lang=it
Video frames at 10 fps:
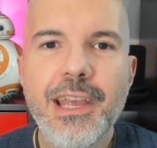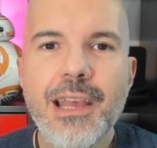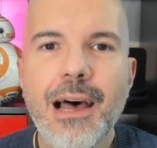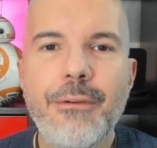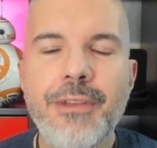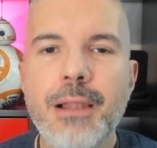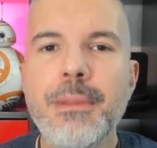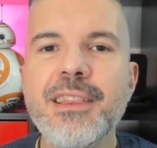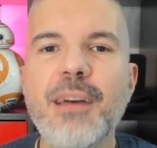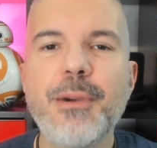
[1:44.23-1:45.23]
ha
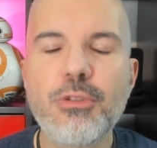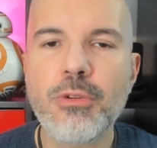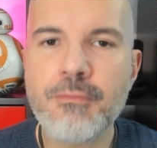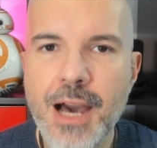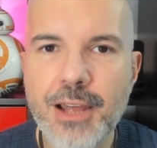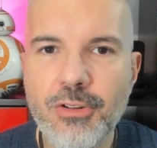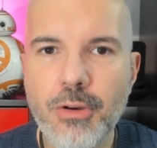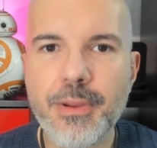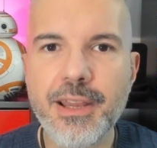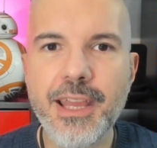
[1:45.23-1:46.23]
finalmente aperto un barco
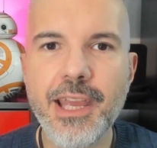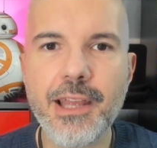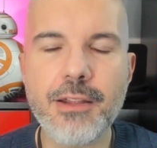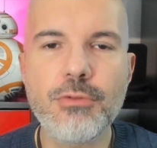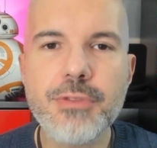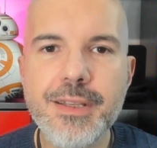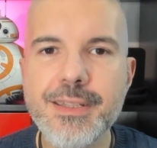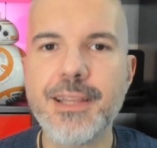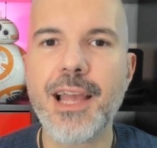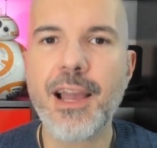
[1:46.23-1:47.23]
perché tutti i
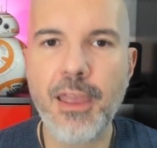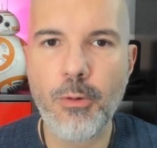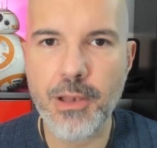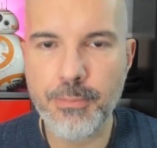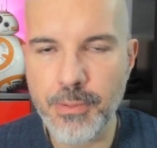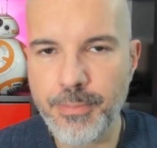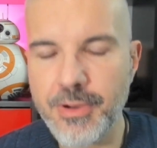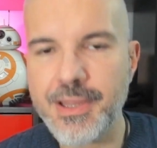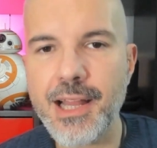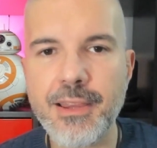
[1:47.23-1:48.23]
siti, anche quelli più
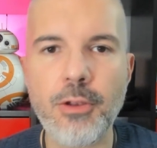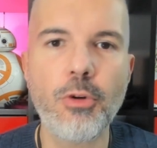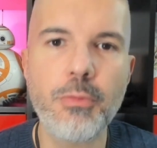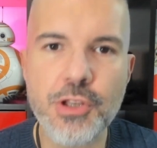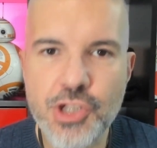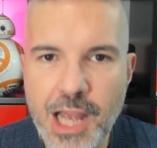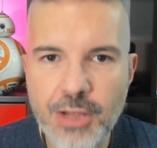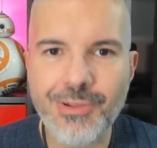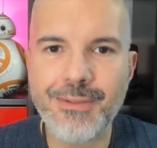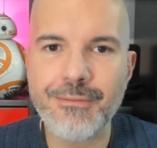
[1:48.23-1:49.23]
importanti, hanno
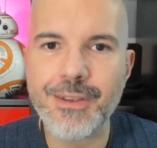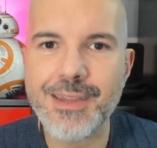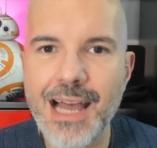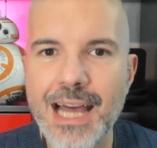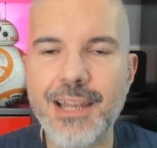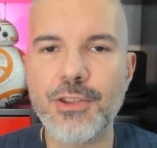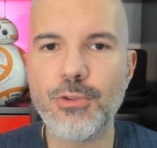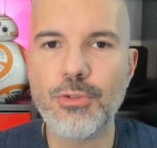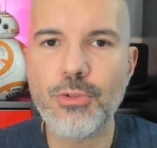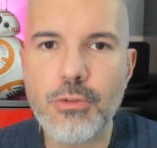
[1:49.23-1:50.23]
cominciato a invitare
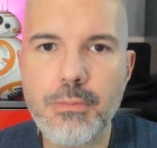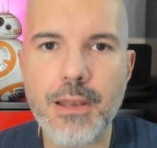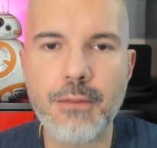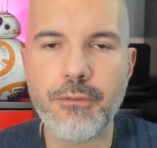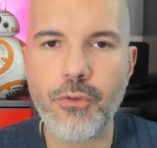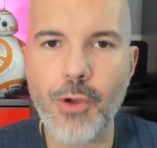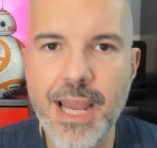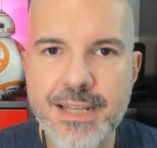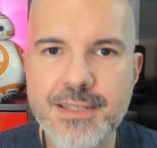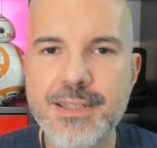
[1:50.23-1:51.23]
youtuber,
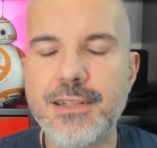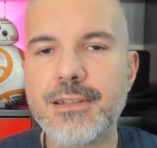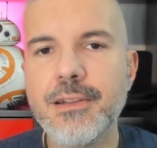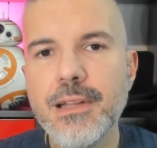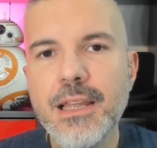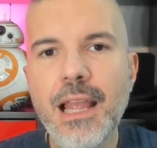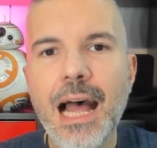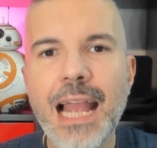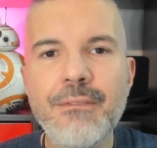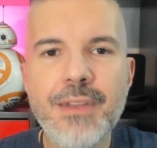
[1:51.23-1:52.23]
influencer,
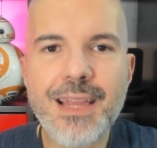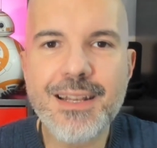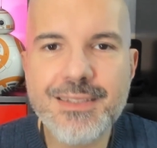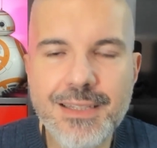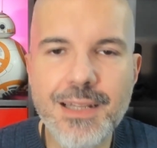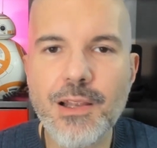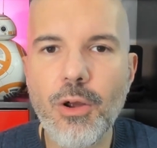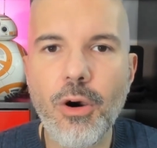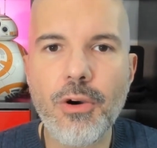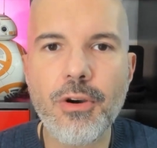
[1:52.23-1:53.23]
a invitarsi tra di
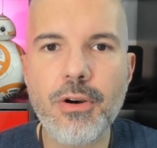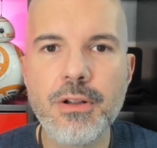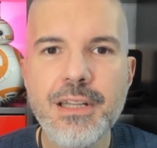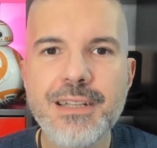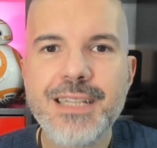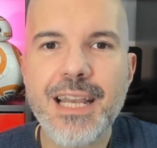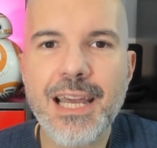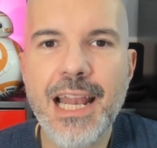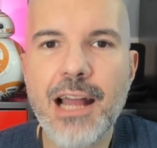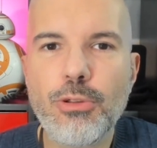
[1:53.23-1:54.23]
loro, si è
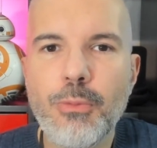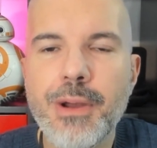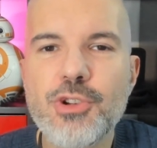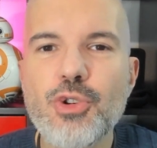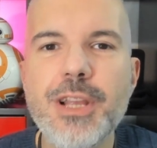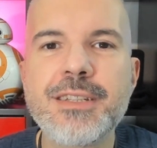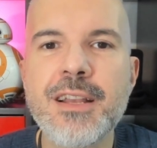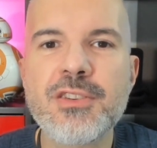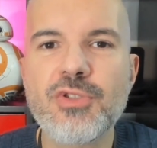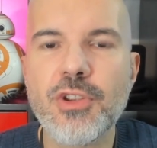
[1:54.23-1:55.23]
creato un maggiore
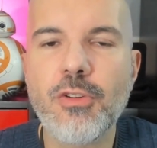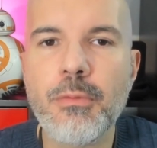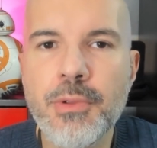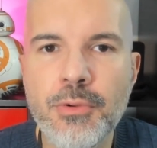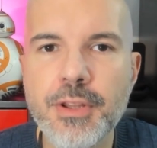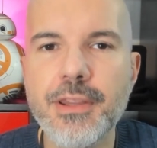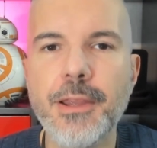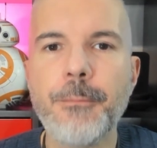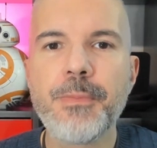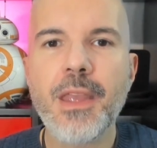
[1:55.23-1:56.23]
senso di community.
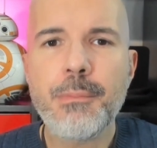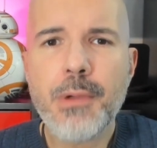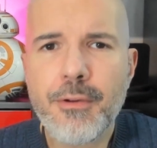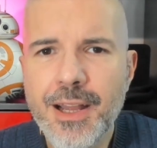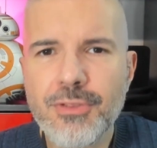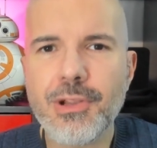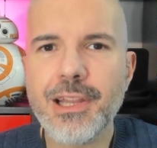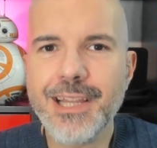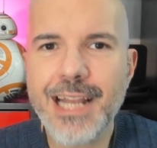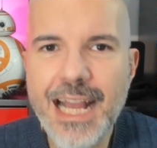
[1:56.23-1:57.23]
Abbiamo fatto le
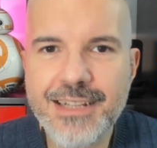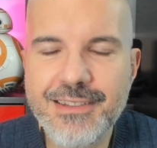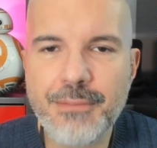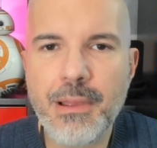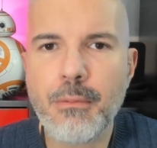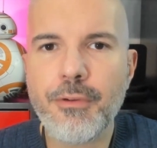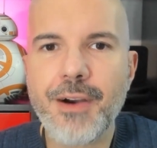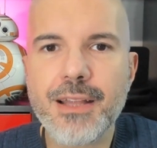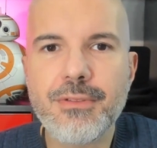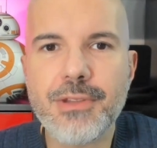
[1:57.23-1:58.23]
dirette, abbiamo
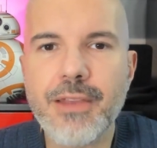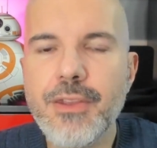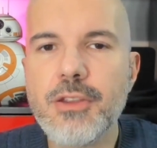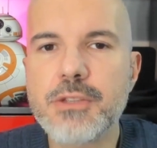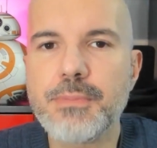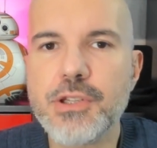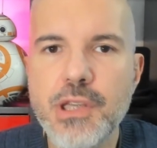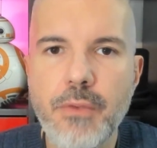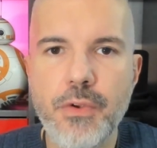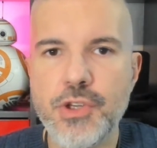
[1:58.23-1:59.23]
fatto dei video
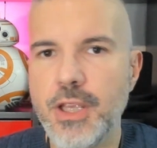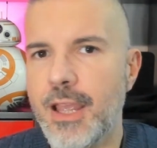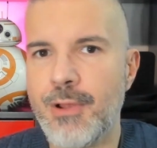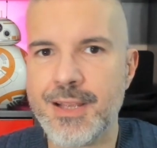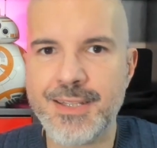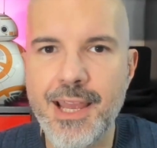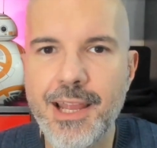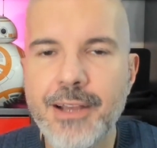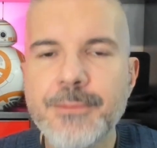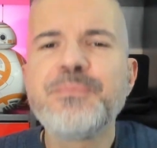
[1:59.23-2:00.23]
specifici e una serie